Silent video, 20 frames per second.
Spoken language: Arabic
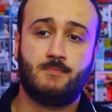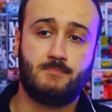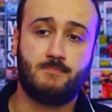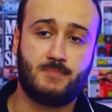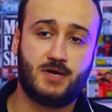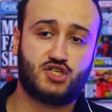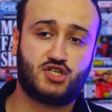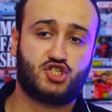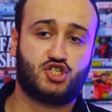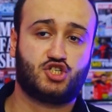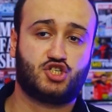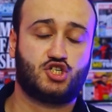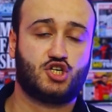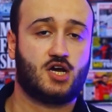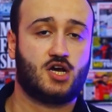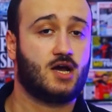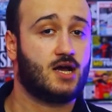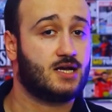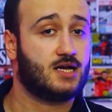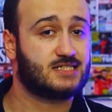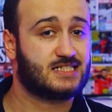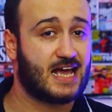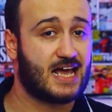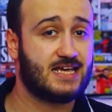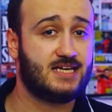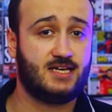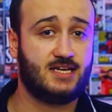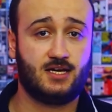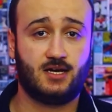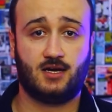مش
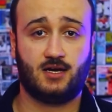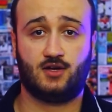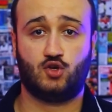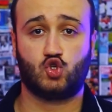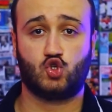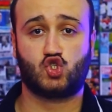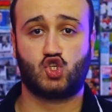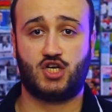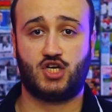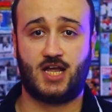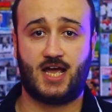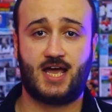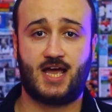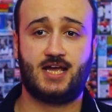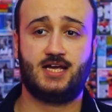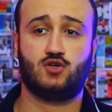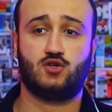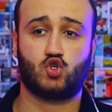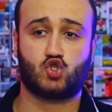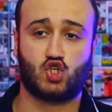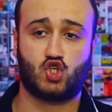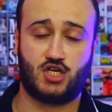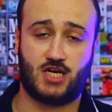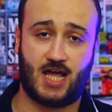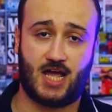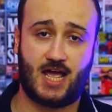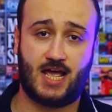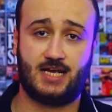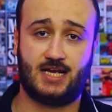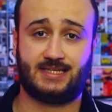زي نص النهائي نص
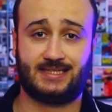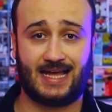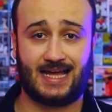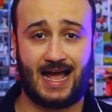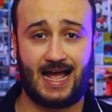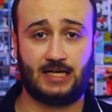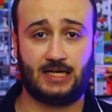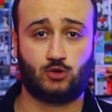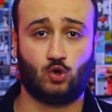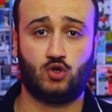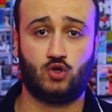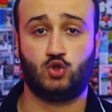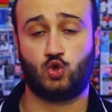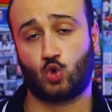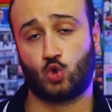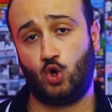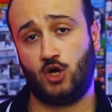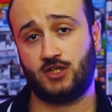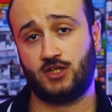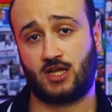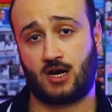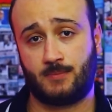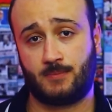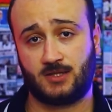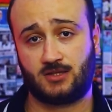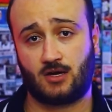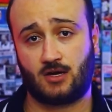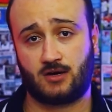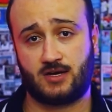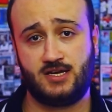النهائي التعادل نروح
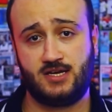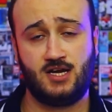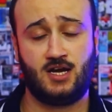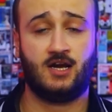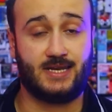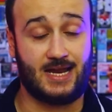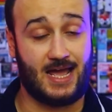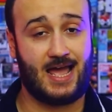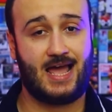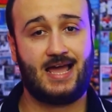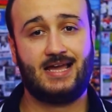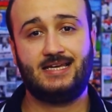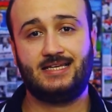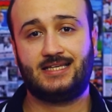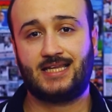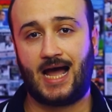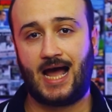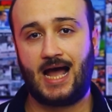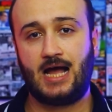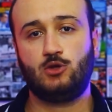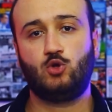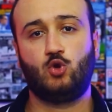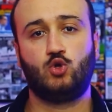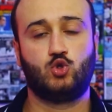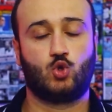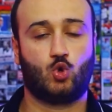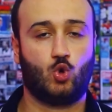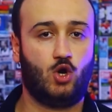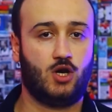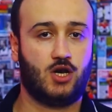لضربات ترجيح النهائي
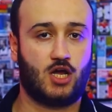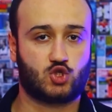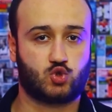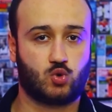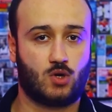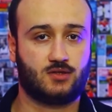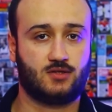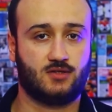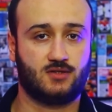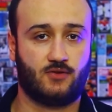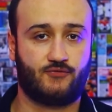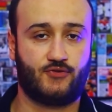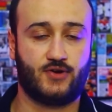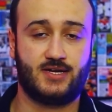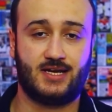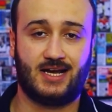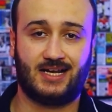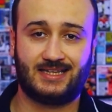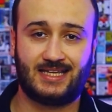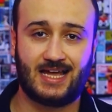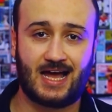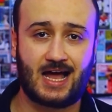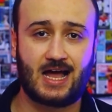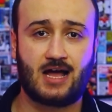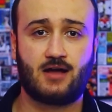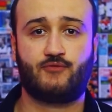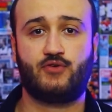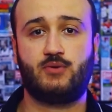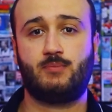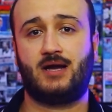تعادل نروح لاشواط اضافيه
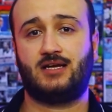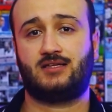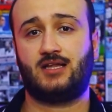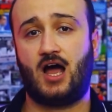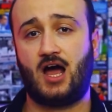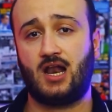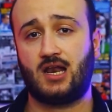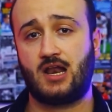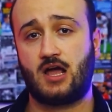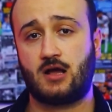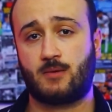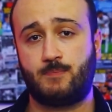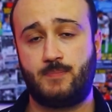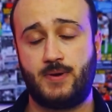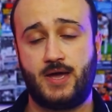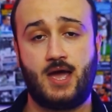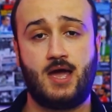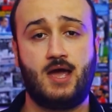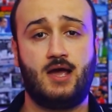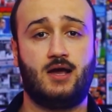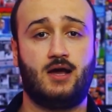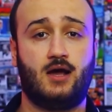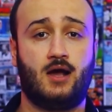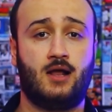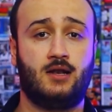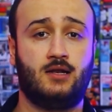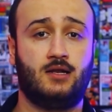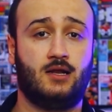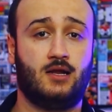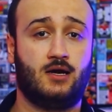ده فيما يتعلق
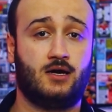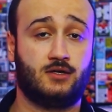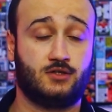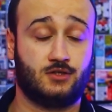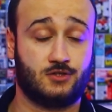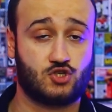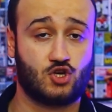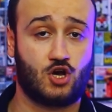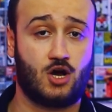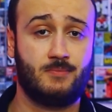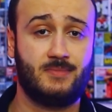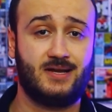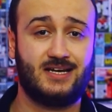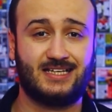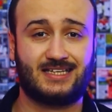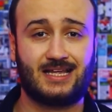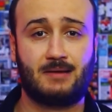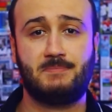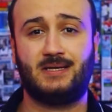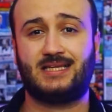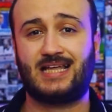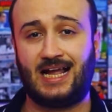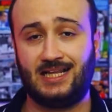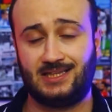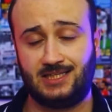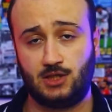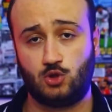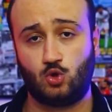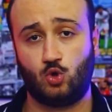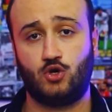بالنظام اللي تم
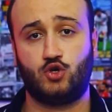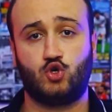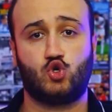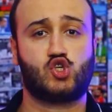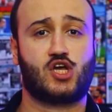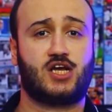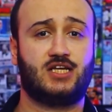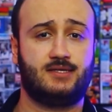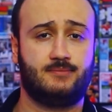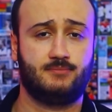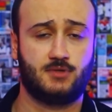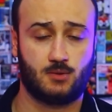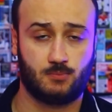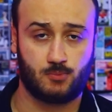تحديده للنسخه دي من